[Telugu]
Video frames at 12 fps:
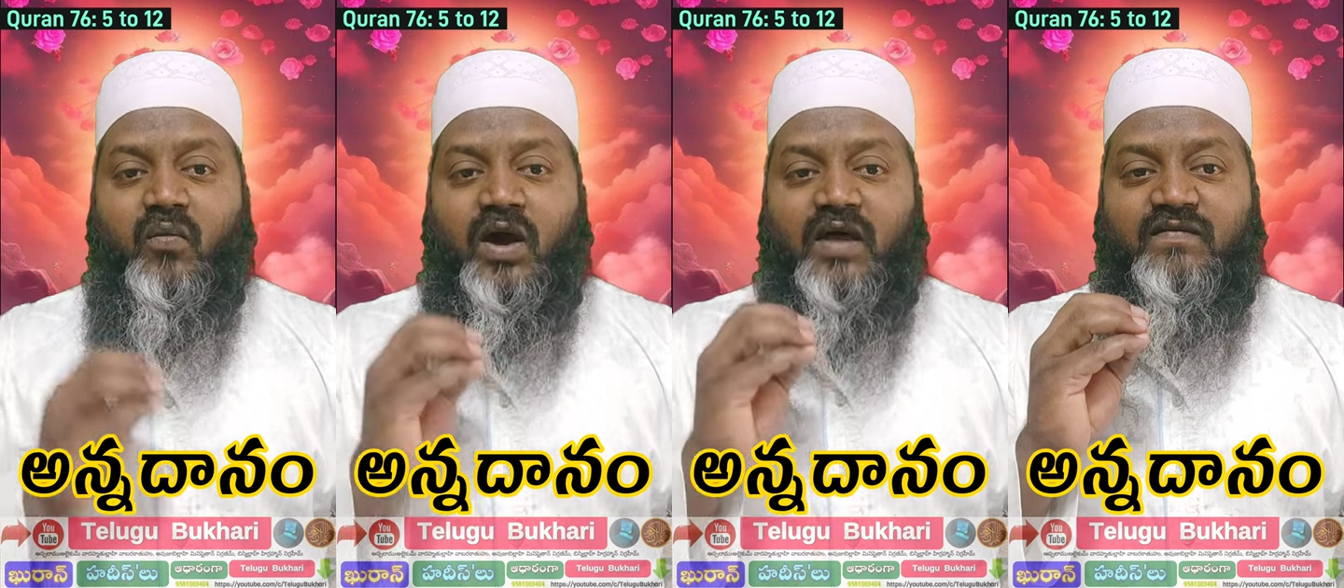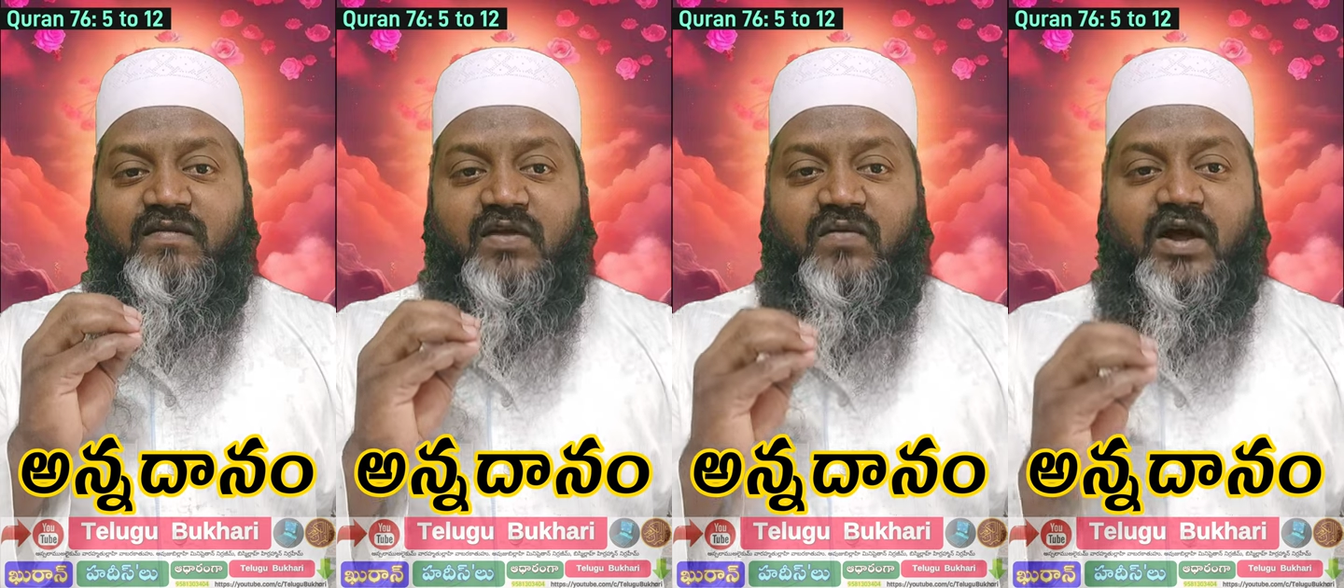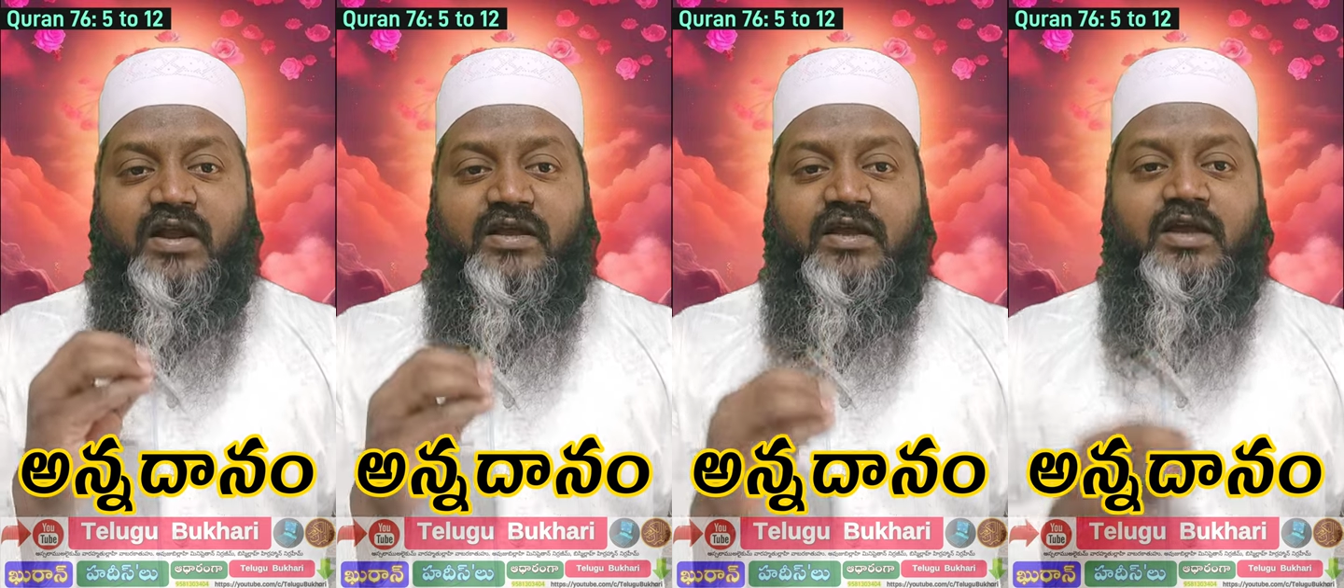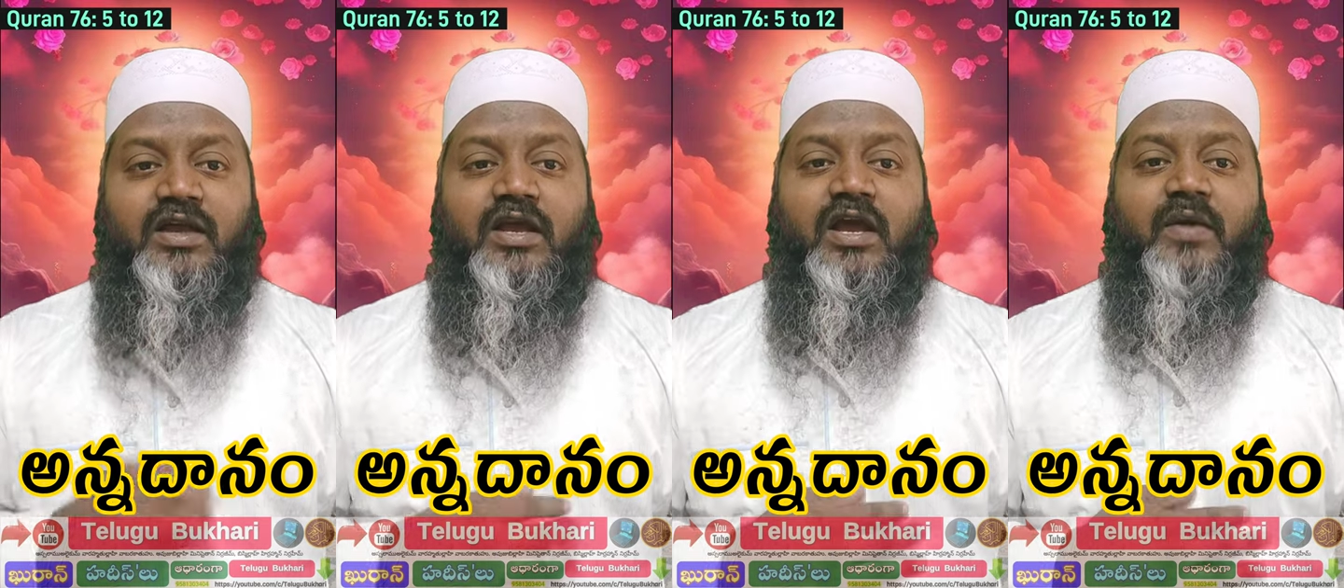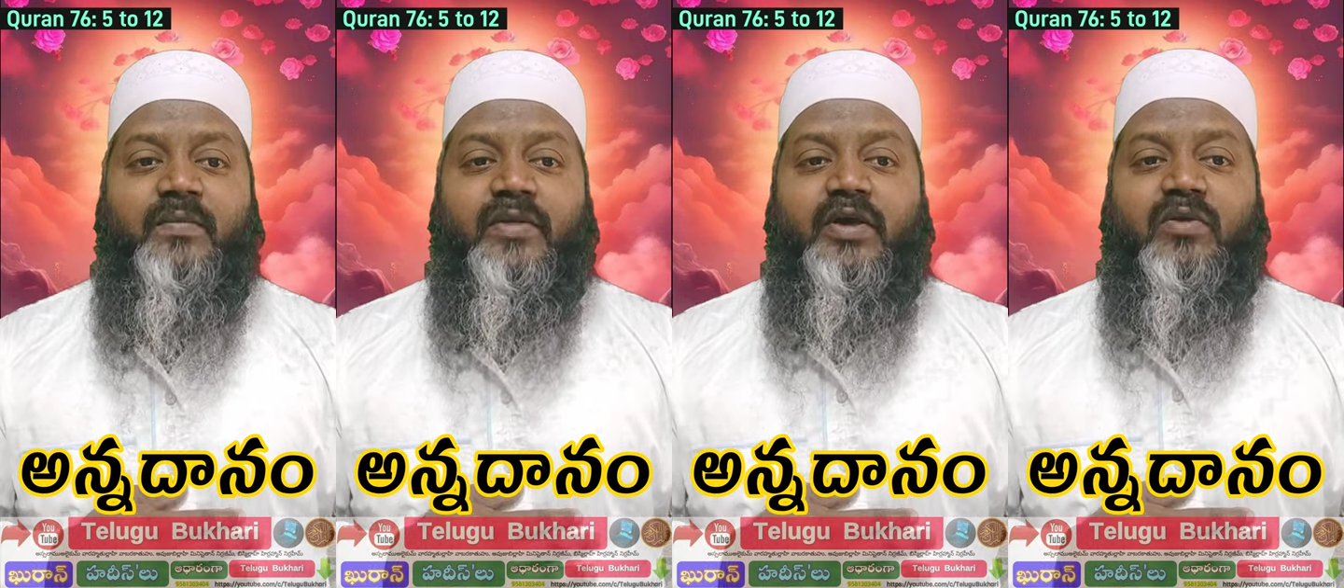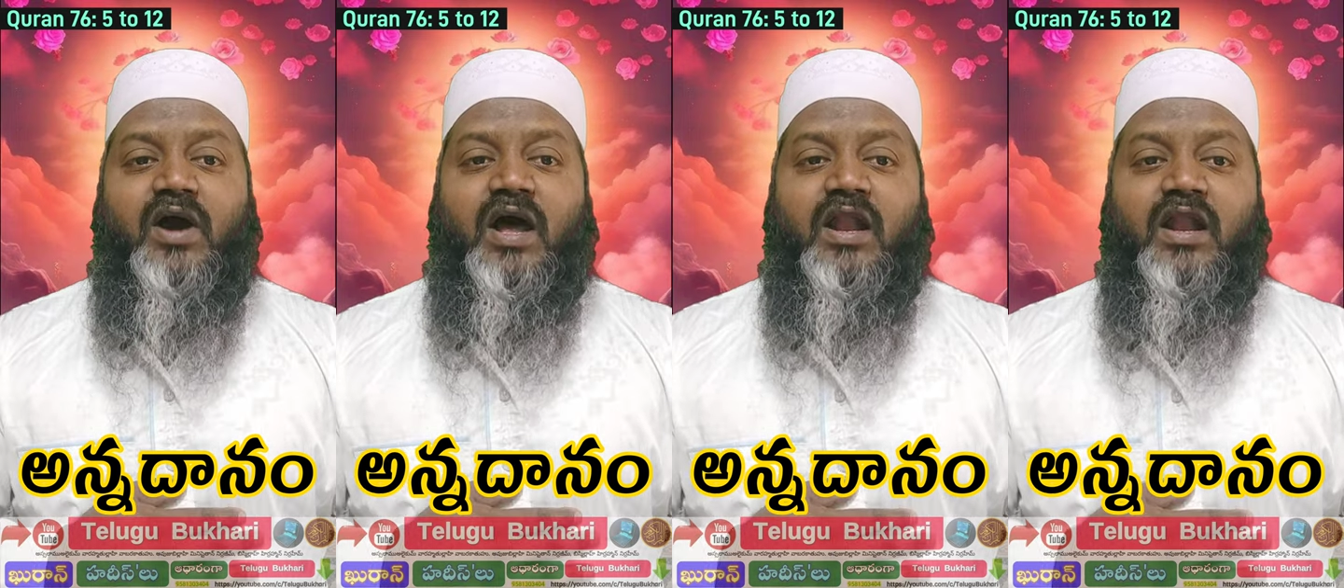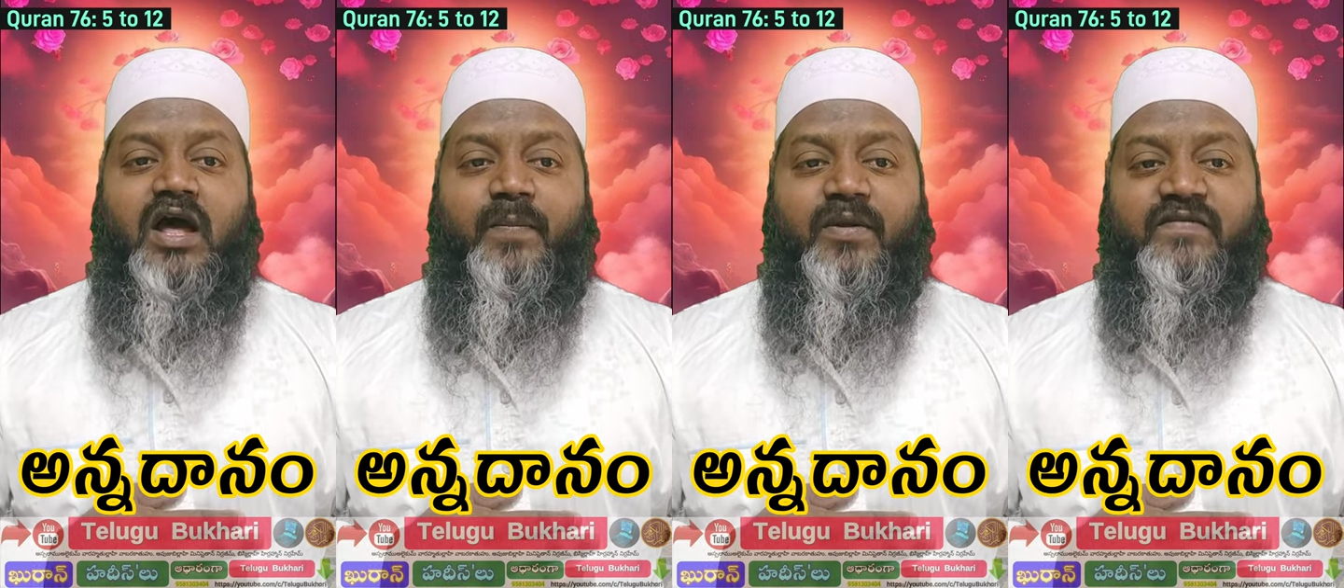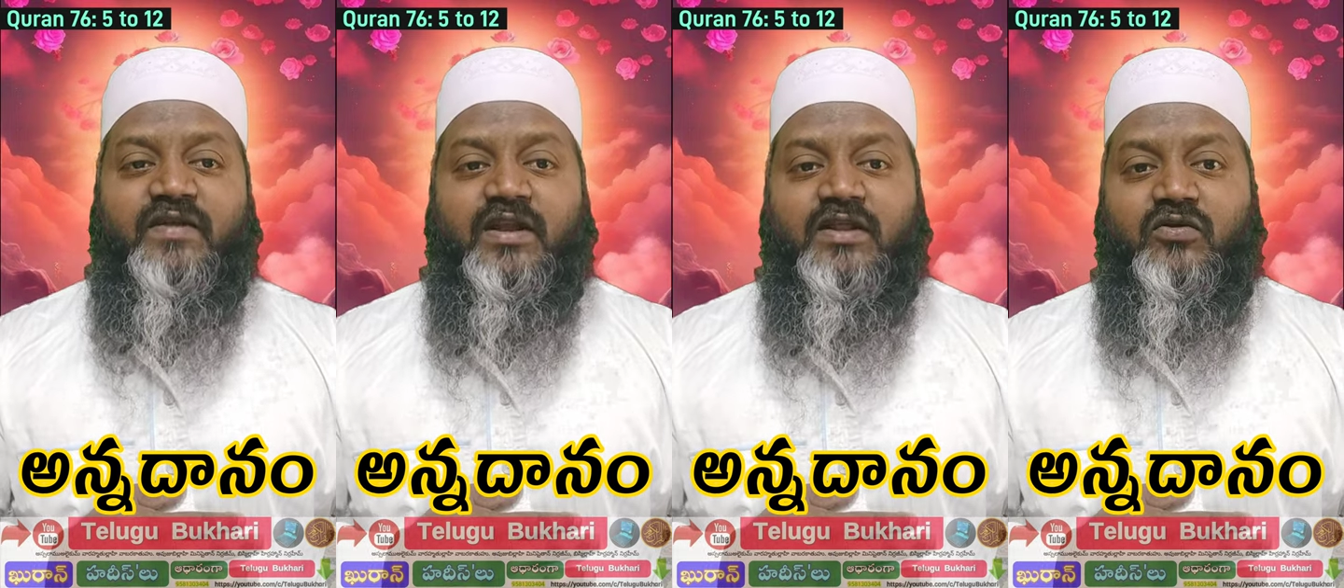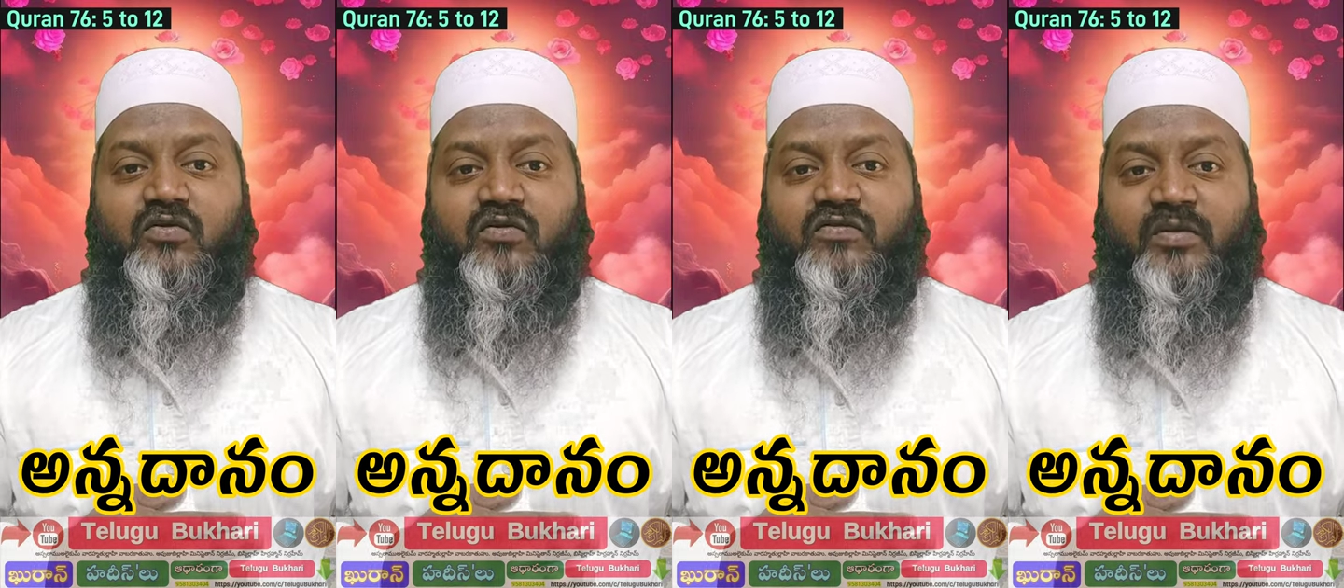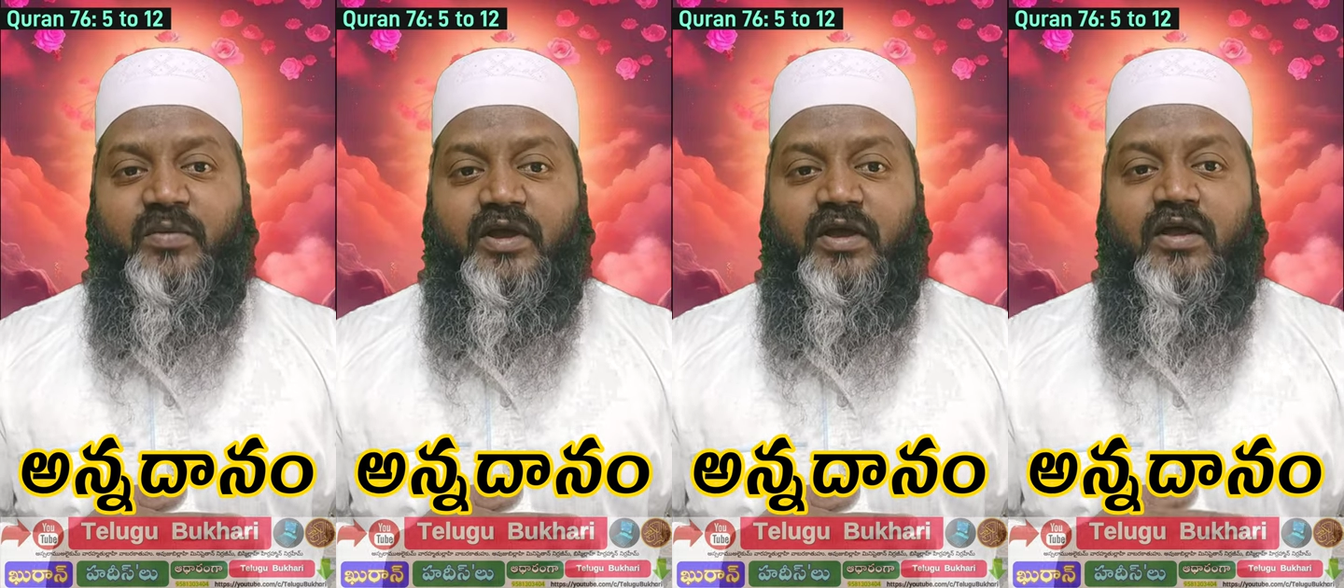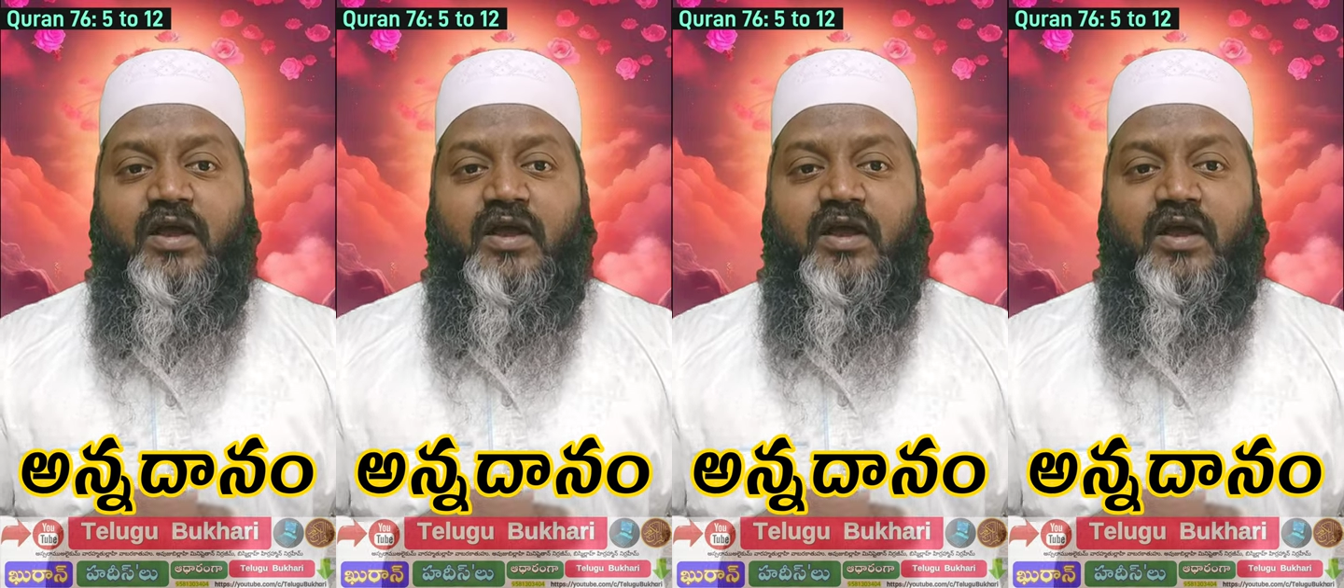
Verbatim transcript: వాస్తవానికి మేము అల్లా ప్రసన్నత కోసమే